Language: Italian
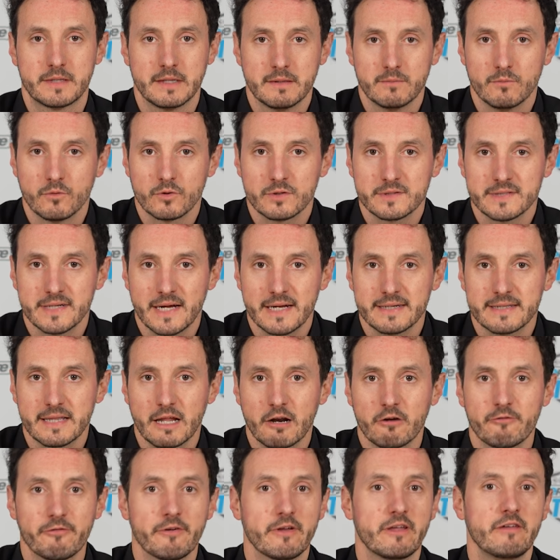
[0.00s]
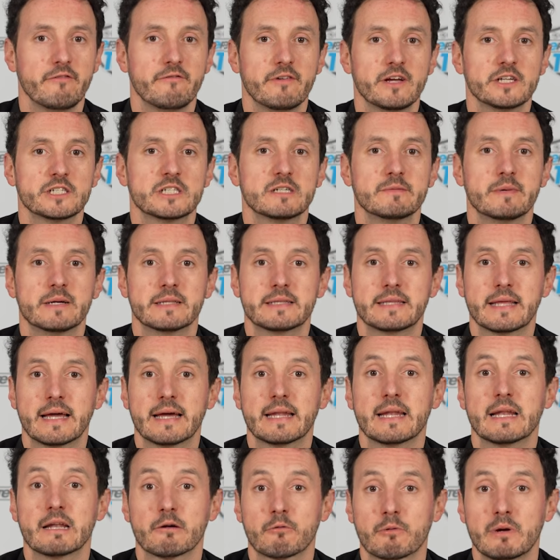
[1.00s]
Timur Sardarov invece
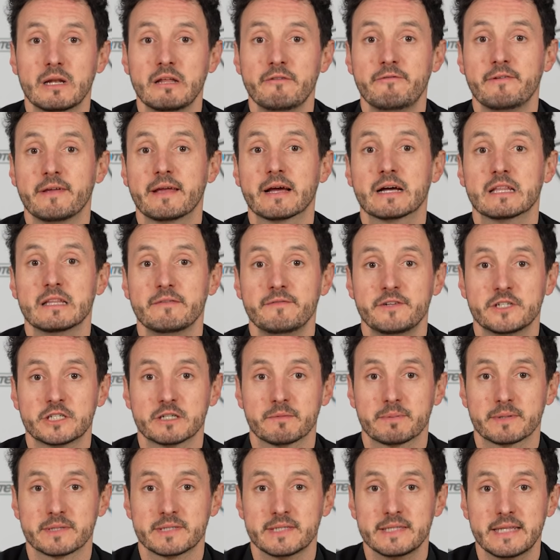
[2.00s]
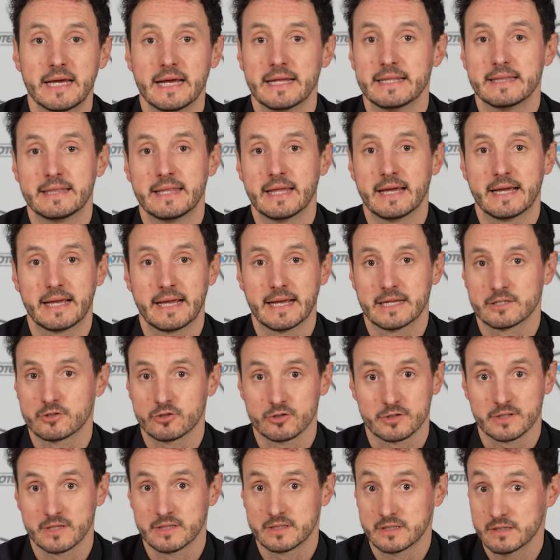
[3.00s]
mantiene la qualifica di vicepresidente, che è
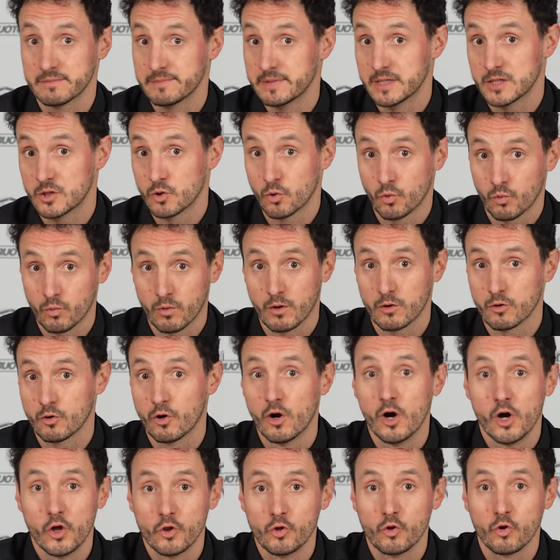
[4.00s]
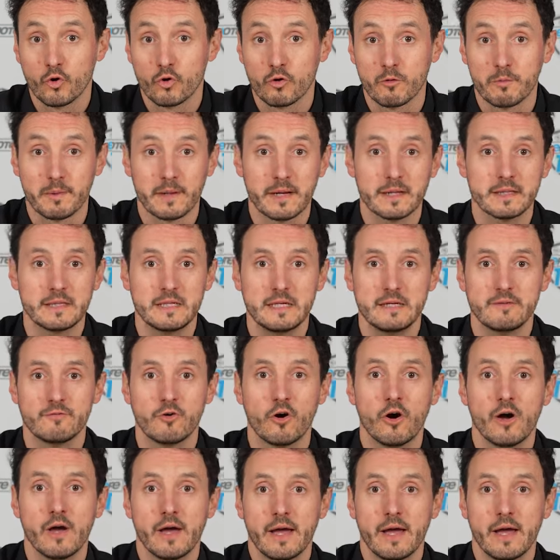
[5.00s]
sostanzialmente un ruolo non operativo,